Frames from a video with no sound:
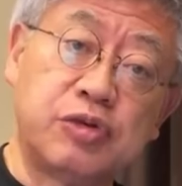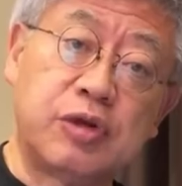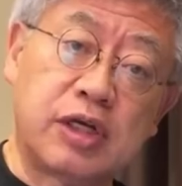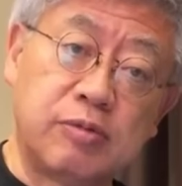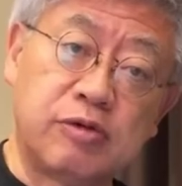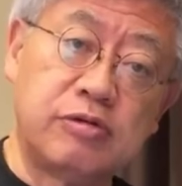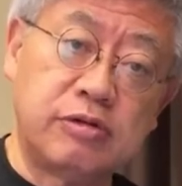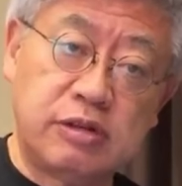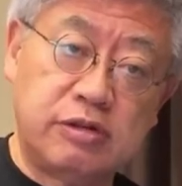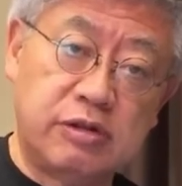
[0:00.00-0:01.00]
町だけども、
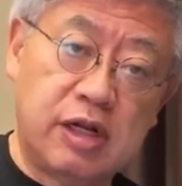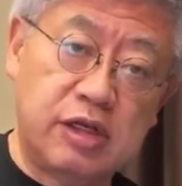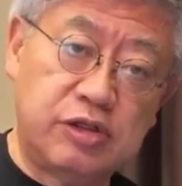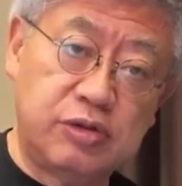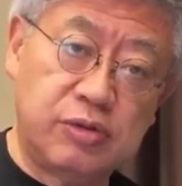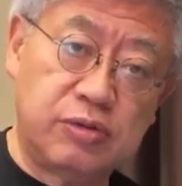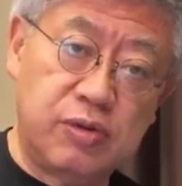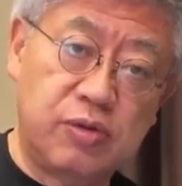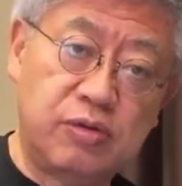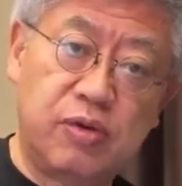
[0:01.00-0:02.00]
971町
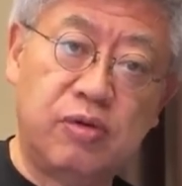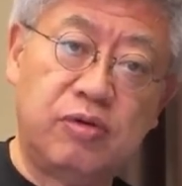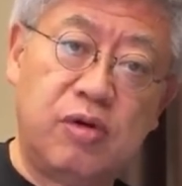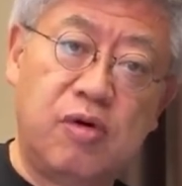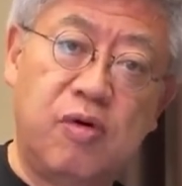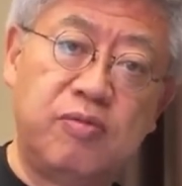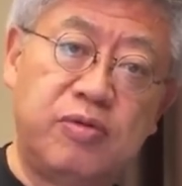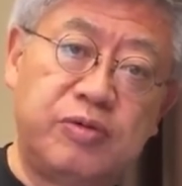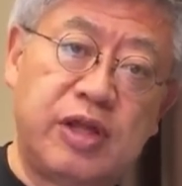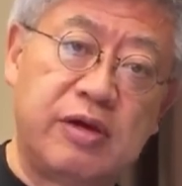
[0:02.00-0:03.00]
の本本本
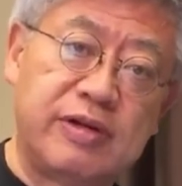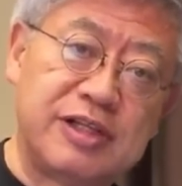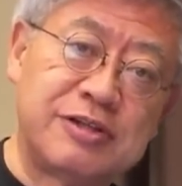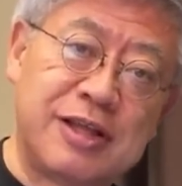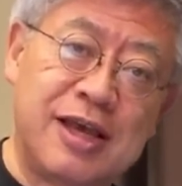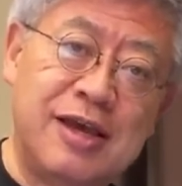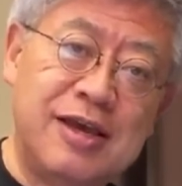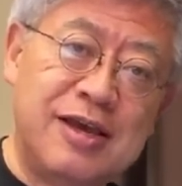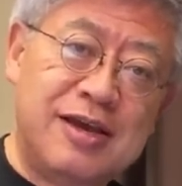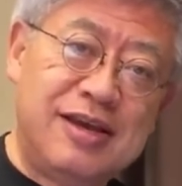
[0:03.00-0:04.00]
部部隊はですね、
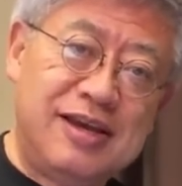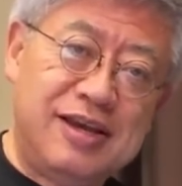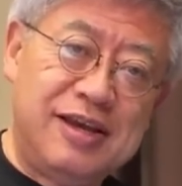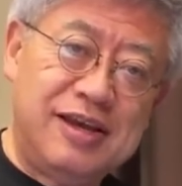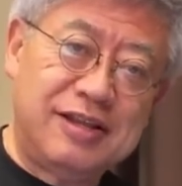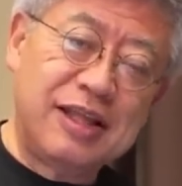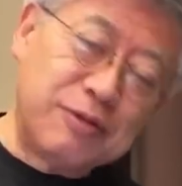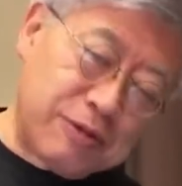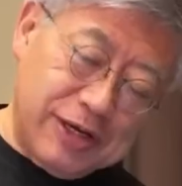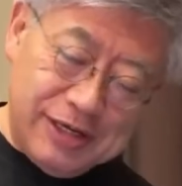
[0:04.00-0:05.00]
えー、天
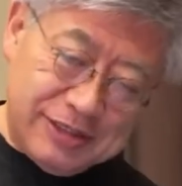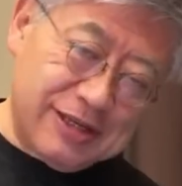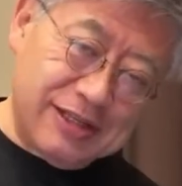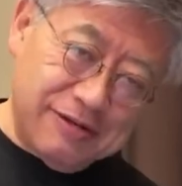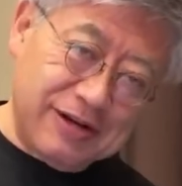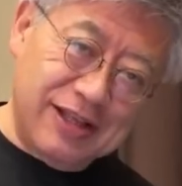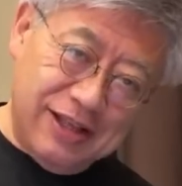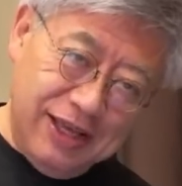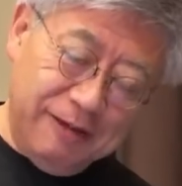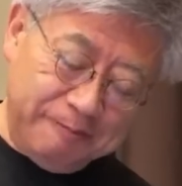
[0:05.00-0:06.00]
皇家使えてるわけだ
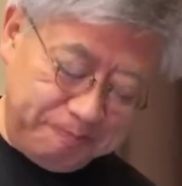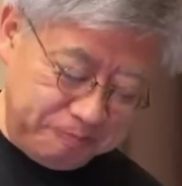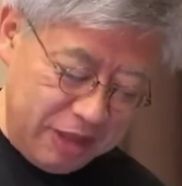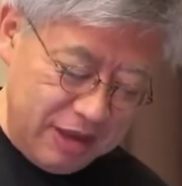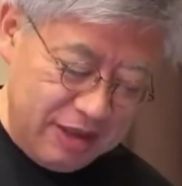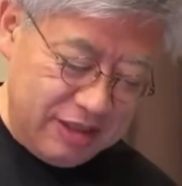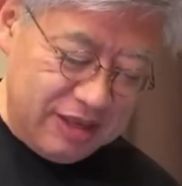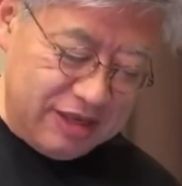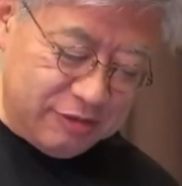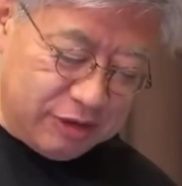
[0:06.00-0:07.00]
よね。
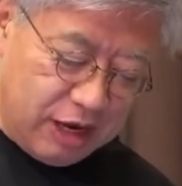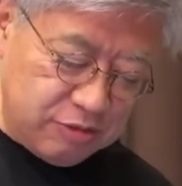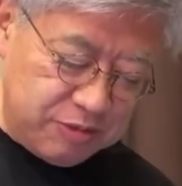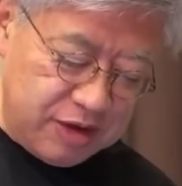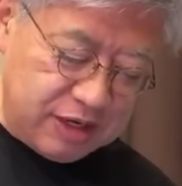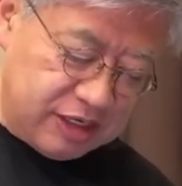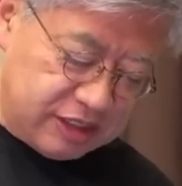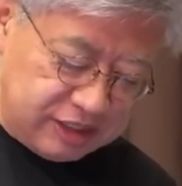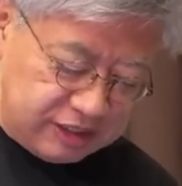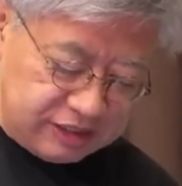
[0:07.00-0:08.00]
で、各宮家
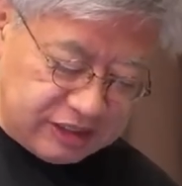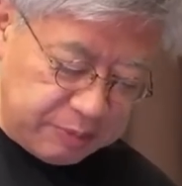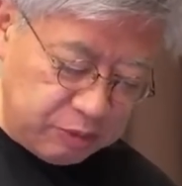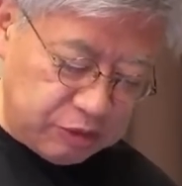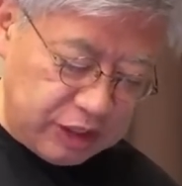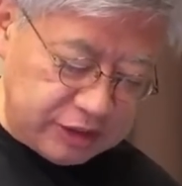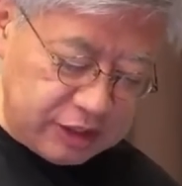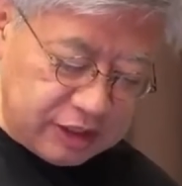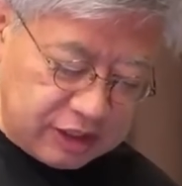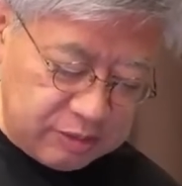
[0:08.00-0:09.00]
にサポート出し
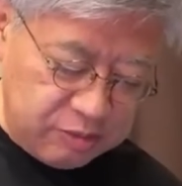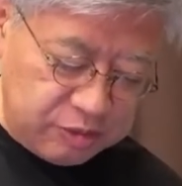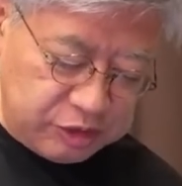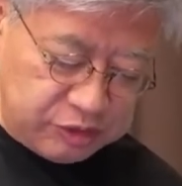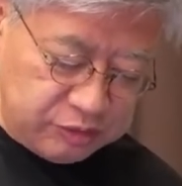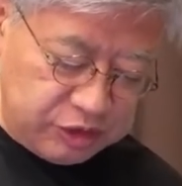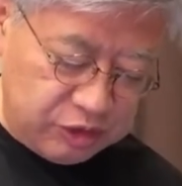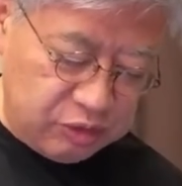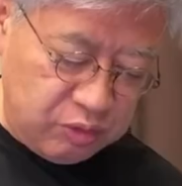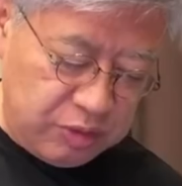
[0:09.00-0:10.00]
てんだけども、一応
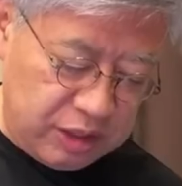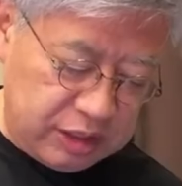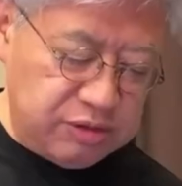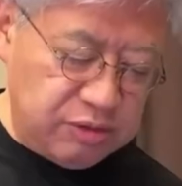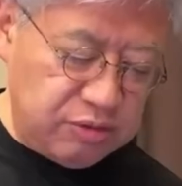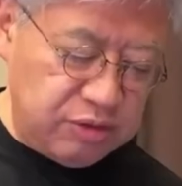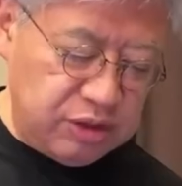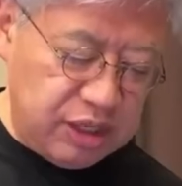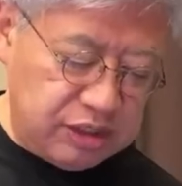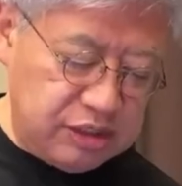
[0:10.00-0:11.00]
筆頭宮家で職
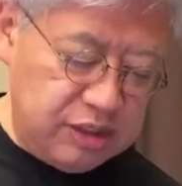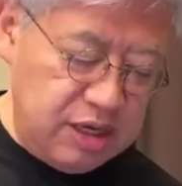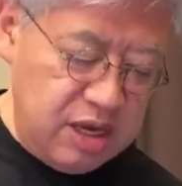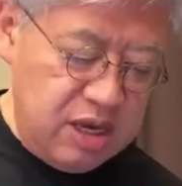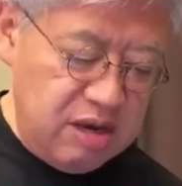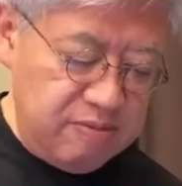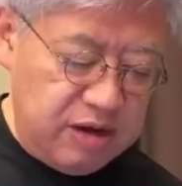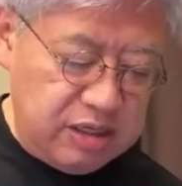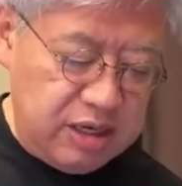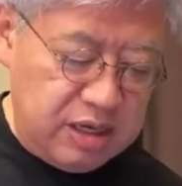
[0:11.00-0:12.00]
員たち、
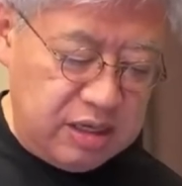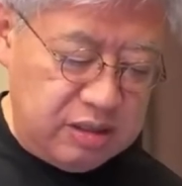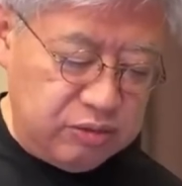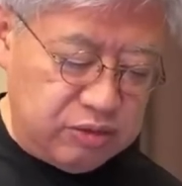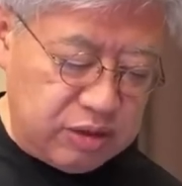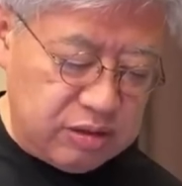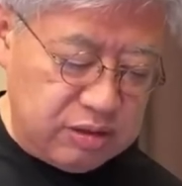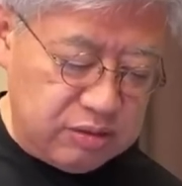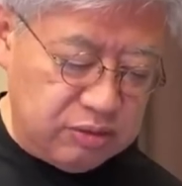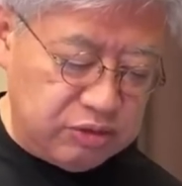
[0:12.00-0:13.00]
まあ、おそら
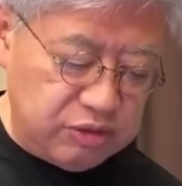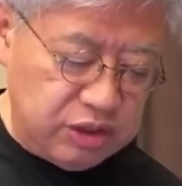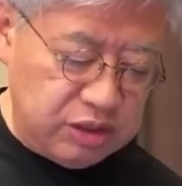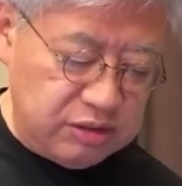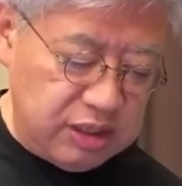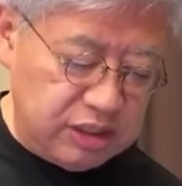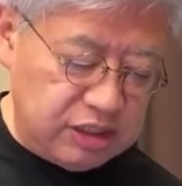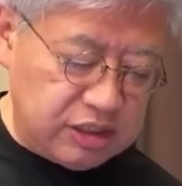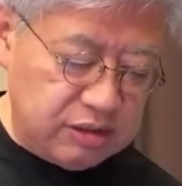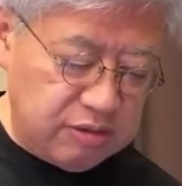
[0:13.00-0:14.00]
く50人ぐらい
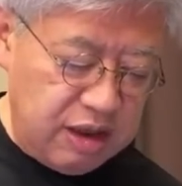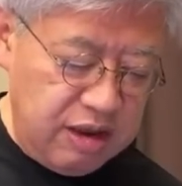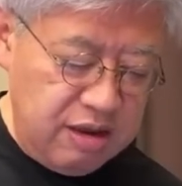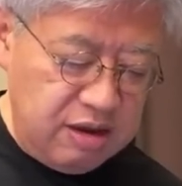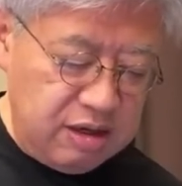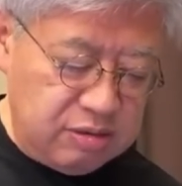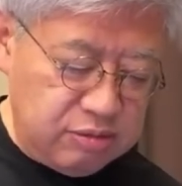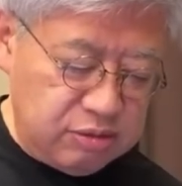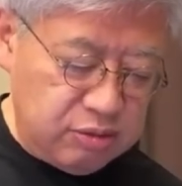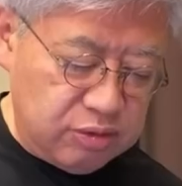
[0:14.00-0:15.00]
ですけどね、
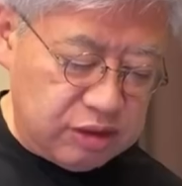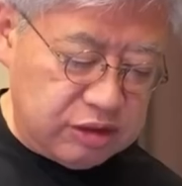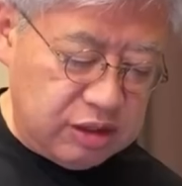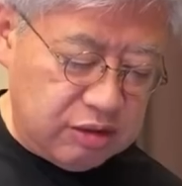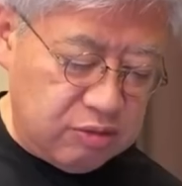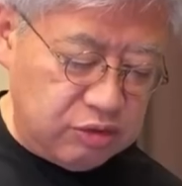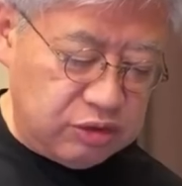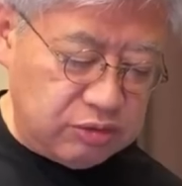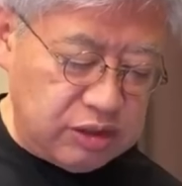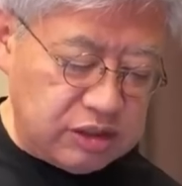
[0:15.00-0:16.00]
これを統括してるのは皇
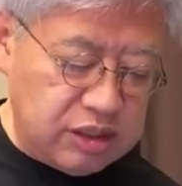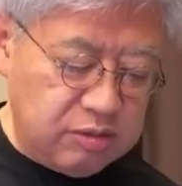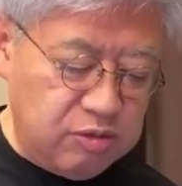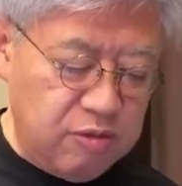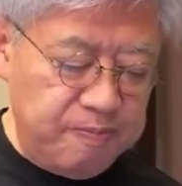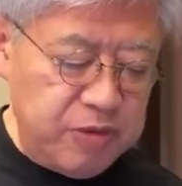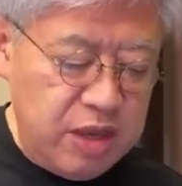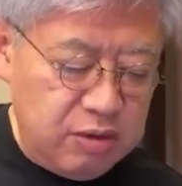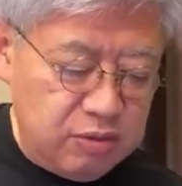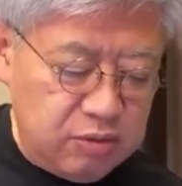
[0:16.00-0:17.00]
子職ですけども、
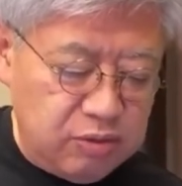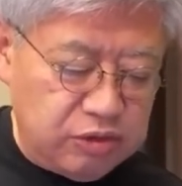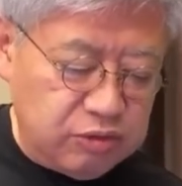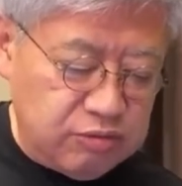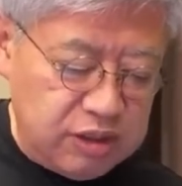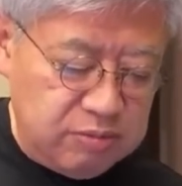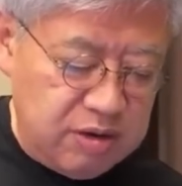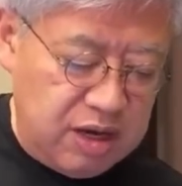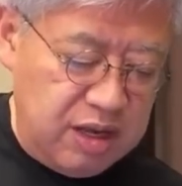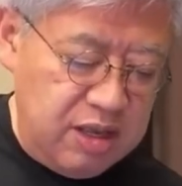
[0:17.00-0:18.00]
この皇子職は
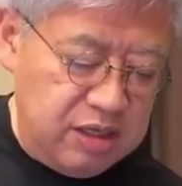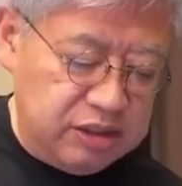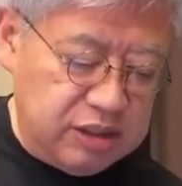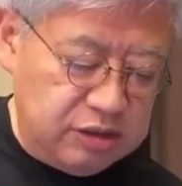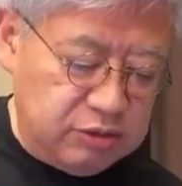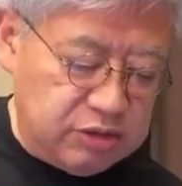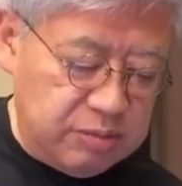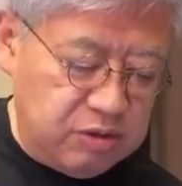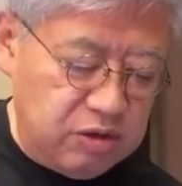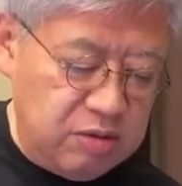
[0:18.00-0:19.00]
今、悠仁
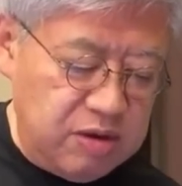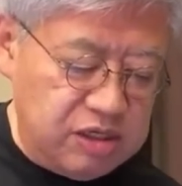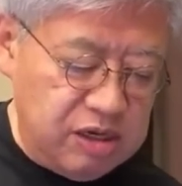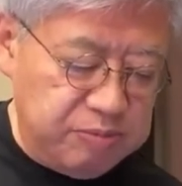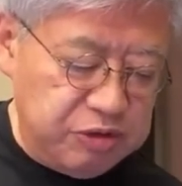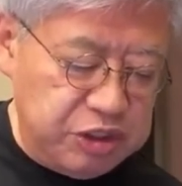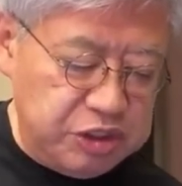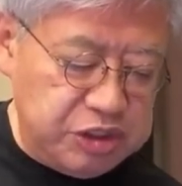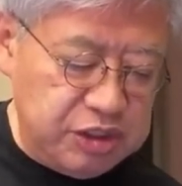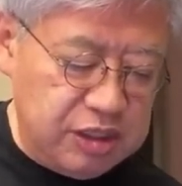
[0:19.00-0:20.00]
さまのイメージアップに
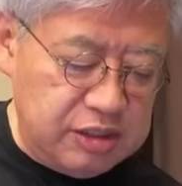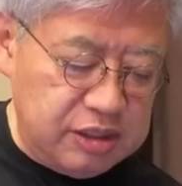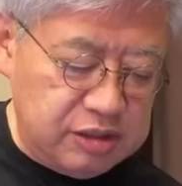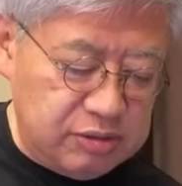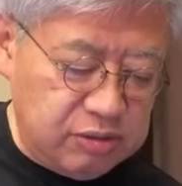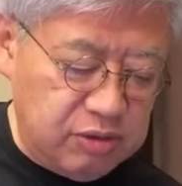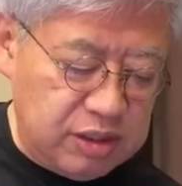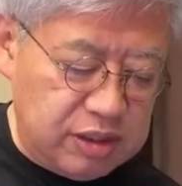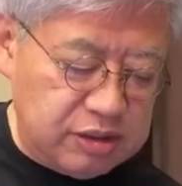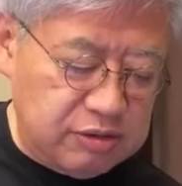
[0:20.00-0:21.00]
必死なんですと
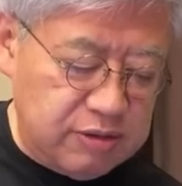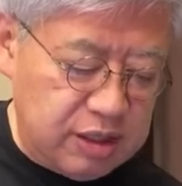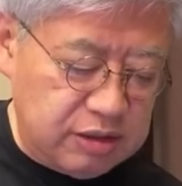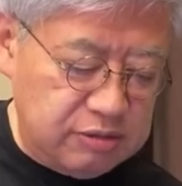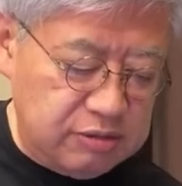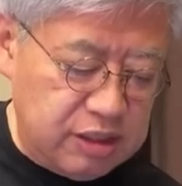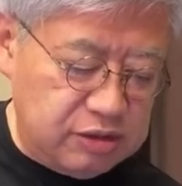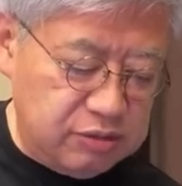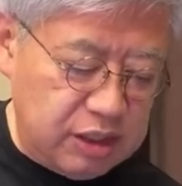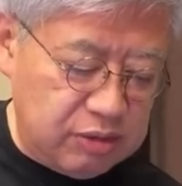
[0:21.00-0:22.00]
話すのは、971
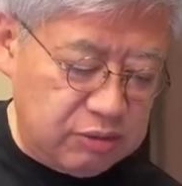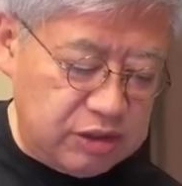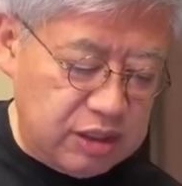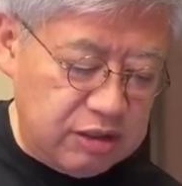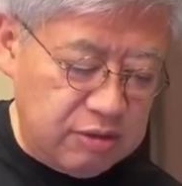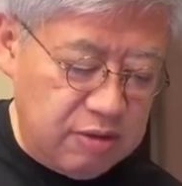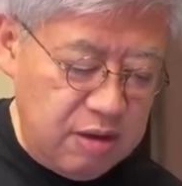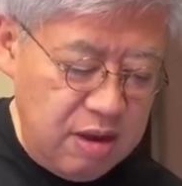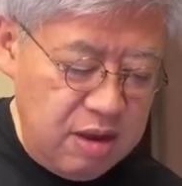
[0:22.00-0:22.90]
町担当者だと。